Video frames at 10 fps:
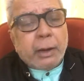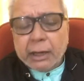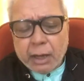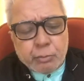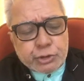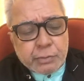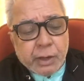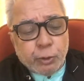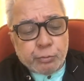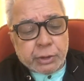मैंने कहा मुझे
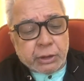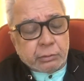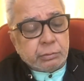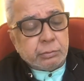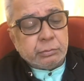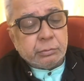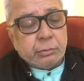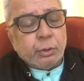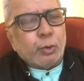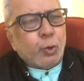मालूम नहीं
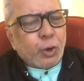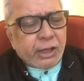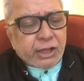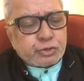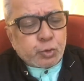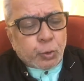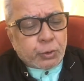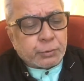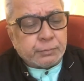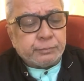रोग है या सोग
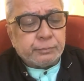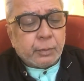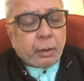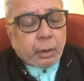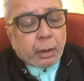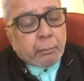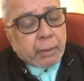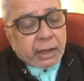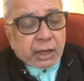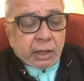
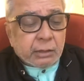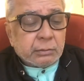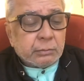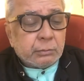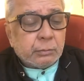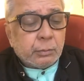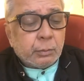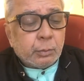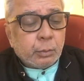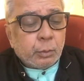बहरहाल
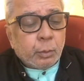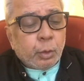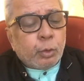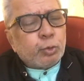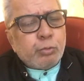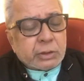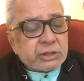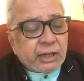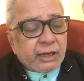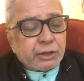तुम
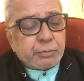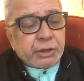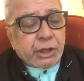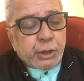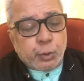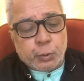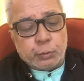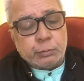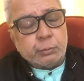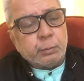असल हालत में नहीं हो
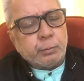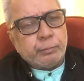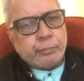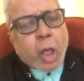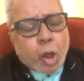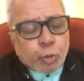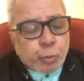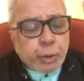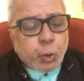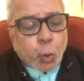
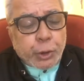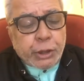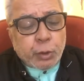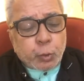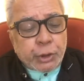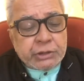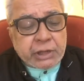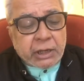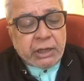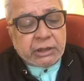तुम्हें कोई ना कोई
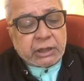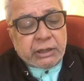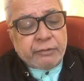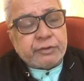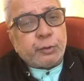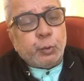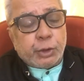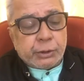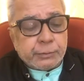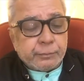जहनी तकलीफ़
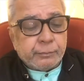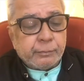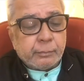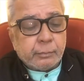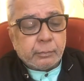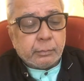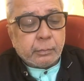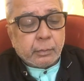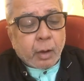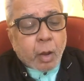ज़रूर है
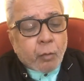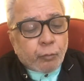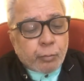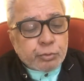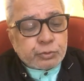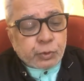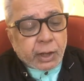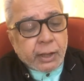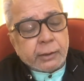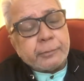वो
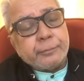मुस्कुराया